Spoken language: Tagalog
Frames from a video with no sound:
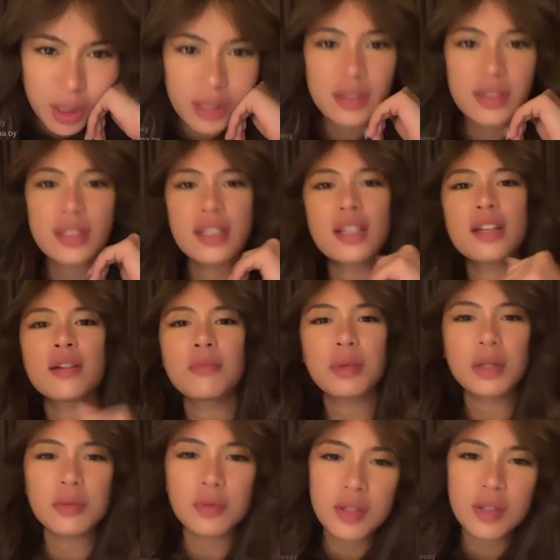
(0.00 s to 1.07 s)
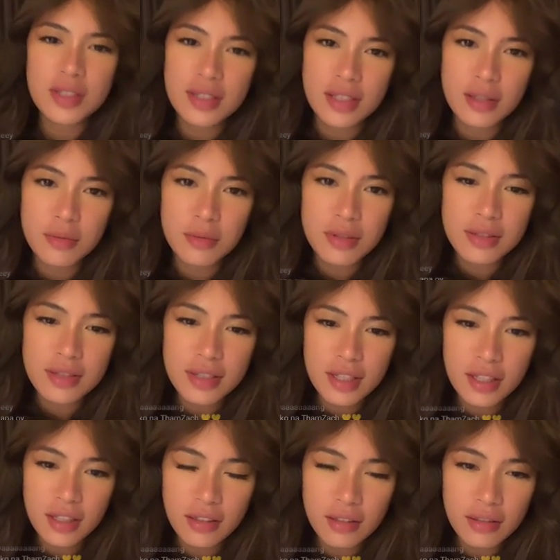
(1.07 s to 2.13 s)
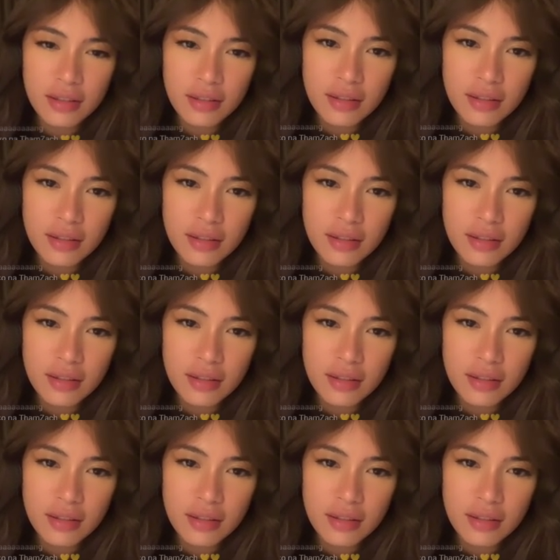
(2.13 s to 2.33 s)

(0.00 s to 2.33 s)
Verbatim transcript: parts here. But we'll see, we'll see.